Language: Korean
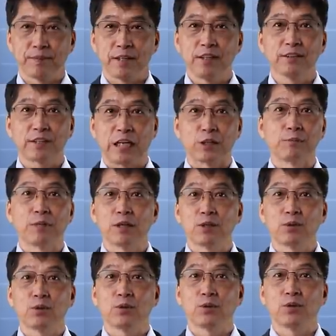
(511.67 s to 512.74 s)
이는 다른
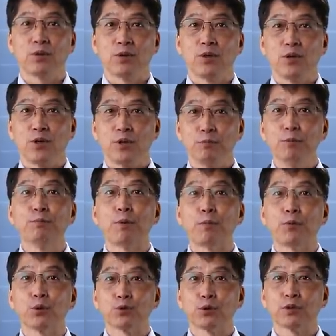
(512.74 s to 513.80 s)
말로
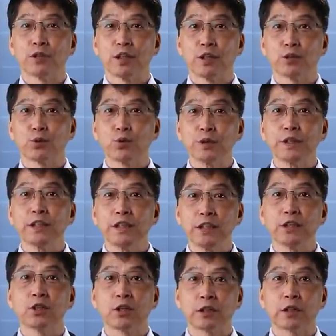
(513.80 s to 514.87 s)
문법 요소들의 손실이
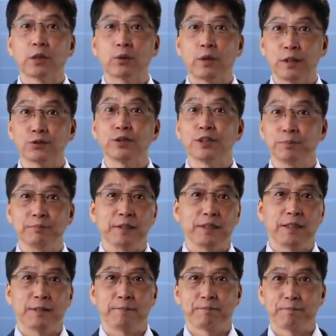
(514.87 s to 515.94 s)
일어났다고 할 수
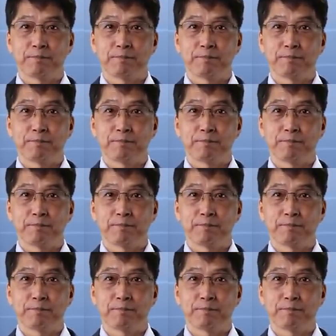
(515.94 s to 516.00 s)
있습니다.